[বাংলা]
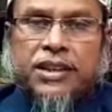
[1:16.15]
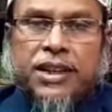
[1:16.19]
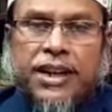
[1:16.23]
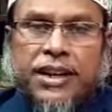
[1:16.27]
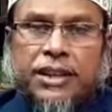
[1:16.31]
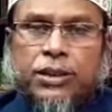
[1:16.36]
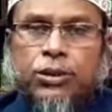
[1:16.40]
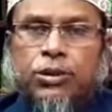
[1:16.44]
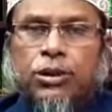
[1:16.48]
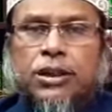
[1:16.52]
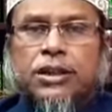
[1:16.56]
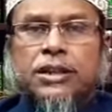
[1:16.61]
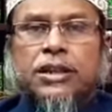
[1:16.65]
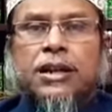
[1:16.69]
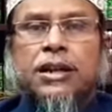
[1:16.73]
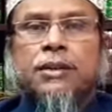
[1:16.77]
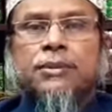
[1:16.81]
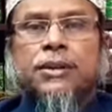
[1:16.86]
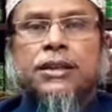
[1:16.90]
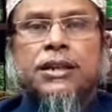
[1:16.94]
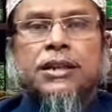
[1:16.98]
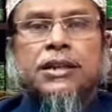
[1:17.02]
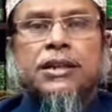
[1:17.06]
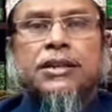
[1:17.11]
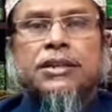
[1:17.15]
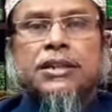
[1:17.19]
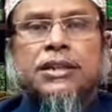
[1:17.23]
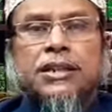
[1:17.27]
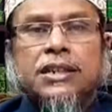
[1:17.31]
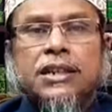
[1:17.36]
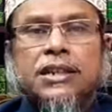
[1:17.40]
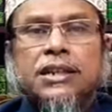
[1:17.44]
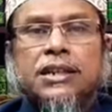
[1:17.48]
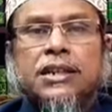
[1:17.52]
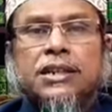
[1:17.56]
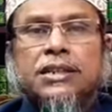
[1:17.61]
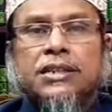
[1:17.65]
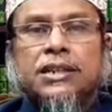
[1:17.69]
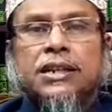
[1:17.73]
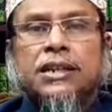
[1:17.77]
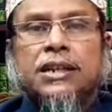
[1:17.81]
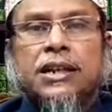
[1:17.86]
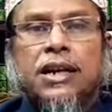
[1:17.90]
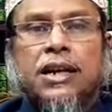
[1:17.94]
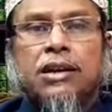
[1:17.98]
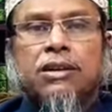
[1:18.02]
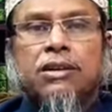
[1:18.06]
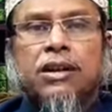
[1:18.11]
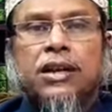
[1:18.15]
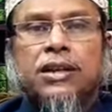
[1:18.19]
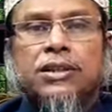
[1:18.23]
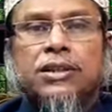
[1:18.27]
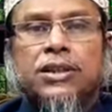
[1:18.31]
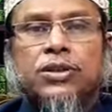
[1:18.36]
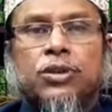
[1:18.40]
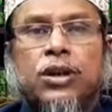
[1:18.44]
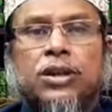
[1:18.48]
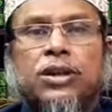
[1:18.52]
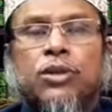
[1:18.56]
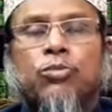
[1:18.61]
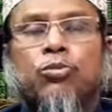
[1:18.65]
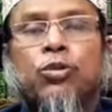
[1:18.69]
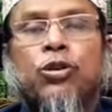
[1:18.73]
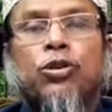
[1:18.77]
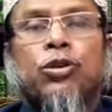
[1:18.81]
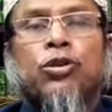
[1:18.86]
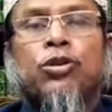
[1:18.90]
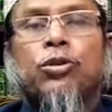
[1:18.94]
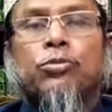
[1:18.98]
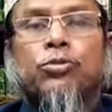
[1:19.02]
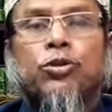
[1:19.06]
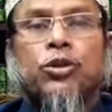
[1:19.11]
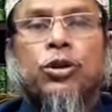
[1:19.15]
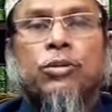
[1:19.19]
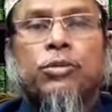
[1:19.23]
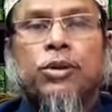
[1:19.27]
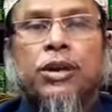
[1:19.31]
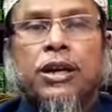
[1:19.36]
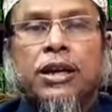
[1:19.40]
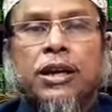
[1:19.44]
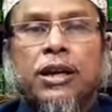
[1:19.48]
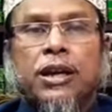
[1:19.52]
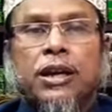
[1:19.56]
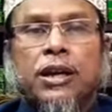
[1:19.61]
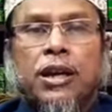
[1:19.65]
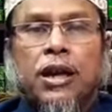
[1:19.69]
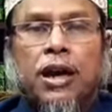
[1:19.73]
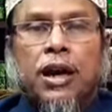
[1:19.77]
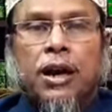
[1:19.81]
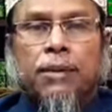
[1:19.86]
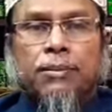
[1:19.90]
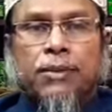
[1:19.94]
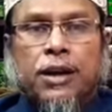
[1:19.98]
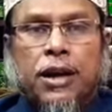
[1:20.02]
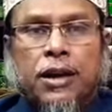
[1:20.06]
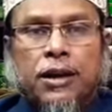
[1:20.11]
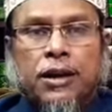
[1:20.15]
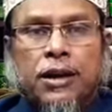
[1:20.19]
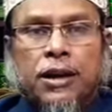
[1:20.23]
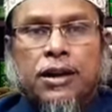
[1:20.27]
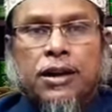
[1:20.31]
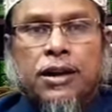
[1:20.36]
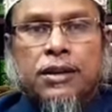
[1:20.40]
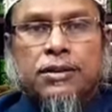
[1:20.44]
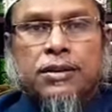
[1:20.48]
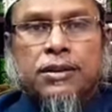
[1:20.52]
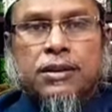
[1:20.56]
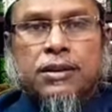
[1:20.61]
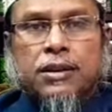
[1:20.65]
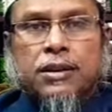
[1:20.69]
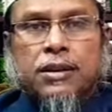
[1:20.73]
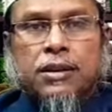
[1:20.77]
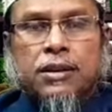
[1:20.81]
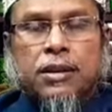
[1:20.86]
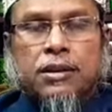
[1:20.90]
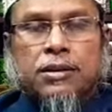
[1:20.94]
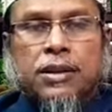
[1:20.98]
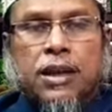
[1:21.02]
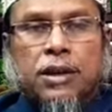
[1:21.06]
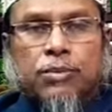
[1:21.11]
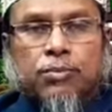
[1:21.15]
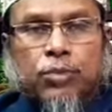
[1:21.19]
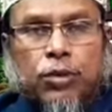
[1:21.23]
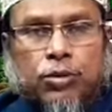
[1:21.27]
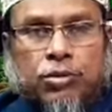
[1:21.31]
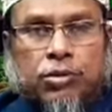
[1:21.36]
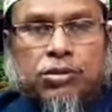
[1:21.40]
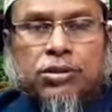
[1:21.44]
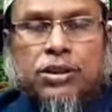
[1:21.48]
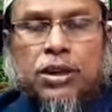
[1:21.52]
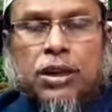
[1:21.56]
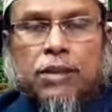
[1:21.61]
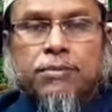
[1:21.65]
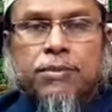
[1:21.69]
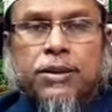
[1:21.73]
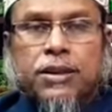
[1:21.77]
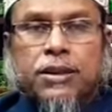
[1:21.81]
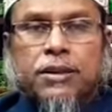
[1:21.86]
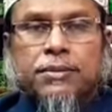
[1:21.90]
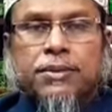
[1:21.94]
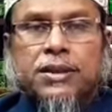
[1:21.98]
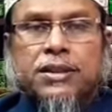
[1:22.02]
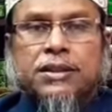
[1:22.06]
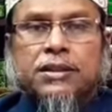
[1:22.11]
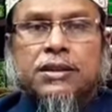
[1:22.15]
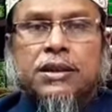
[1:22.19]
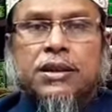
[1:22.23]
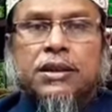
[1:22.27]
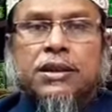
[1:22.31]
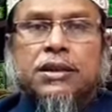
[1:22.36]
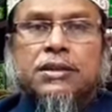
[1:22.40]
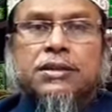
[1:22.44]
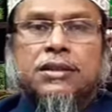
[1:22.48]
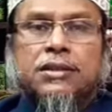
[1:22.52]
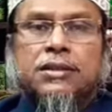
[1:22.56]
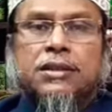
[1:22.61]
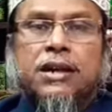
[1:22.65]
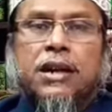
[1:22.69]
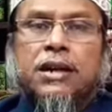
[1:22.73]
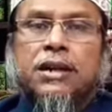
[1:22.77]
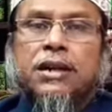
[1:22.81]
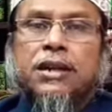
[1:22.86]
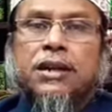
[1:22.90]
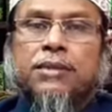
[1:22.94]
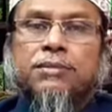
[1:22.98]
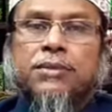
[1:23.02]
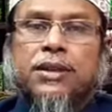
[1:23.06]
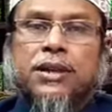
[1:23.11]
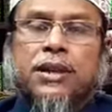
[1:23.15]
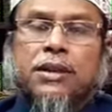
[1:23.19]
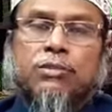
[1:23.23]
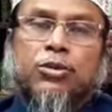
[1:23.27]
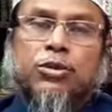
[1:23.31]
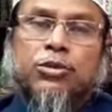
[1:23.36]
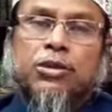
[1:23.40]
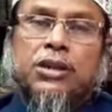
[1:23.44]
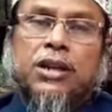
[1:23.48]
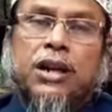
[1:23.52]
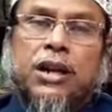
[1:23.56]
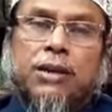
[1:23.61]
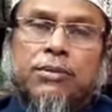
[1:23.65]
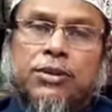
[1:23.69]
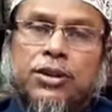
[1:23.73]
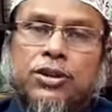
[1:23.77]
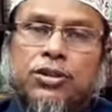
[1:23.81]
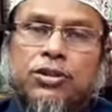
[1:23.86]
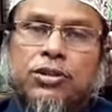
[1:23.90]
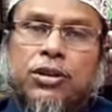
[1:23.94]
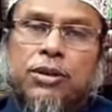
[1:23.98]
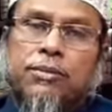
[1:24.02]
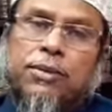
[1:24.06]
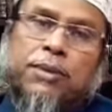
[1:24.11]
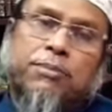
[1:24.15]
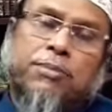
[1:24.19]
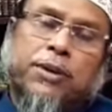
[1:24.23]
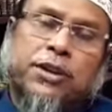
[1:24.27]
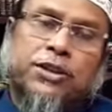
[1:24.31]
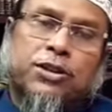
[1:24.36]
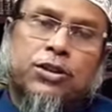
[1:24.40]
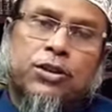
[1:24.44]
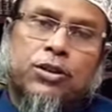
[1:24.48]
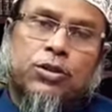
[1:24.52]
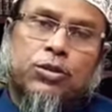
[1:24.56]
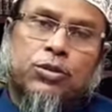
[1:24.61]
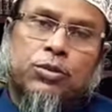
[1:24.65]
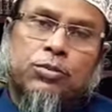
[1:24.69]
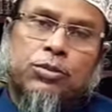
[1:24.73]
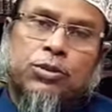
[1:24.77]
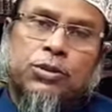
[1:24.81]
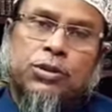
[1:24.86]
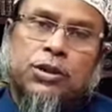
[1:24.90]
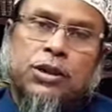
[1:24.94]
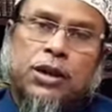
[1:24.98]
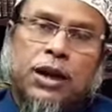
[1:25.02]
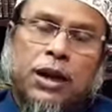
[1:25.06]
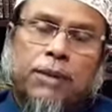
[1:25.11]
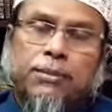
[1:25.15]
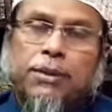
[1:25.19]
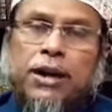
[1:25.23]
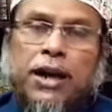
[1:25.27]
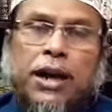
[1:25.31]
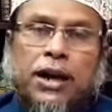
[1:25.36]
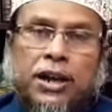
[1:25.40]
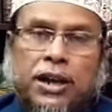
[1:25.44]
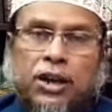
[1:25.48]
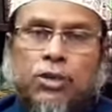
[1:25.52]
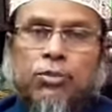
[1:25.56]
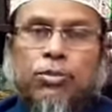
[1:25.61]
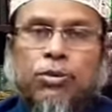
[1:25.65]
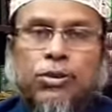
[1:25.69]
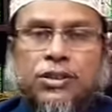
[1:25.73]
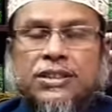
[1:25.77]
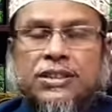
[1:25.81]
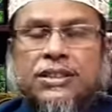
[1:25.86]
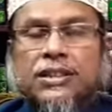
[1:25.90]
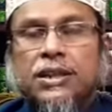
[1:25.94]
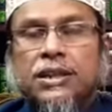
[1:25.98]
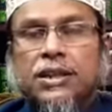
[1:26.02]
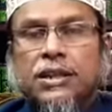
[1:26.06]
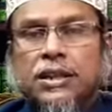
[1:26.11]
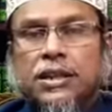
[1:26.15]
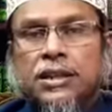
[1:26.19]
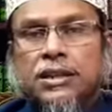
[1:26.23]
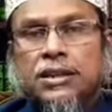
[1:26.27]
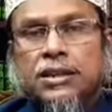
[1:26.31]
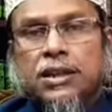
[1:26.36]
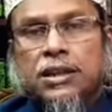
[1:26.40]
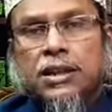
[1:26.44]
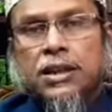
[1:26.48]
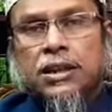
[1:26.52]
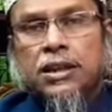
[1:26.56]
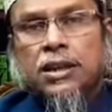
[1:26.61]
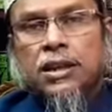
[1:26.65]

এই দোয়াটি আমাদেরকে শিখিয়ে দিয়েছেন এ কারণে যেহেতু একটা মক্ষম সময় আমরা আল্লাহর কাছে তার প্রশংসার পাশাপাশি তার কাছে জাহান্নাম থেকে মুক্তি লাভের জন্য আমরা প্রার্থনা করব। আমরা আগেও বলেছি যে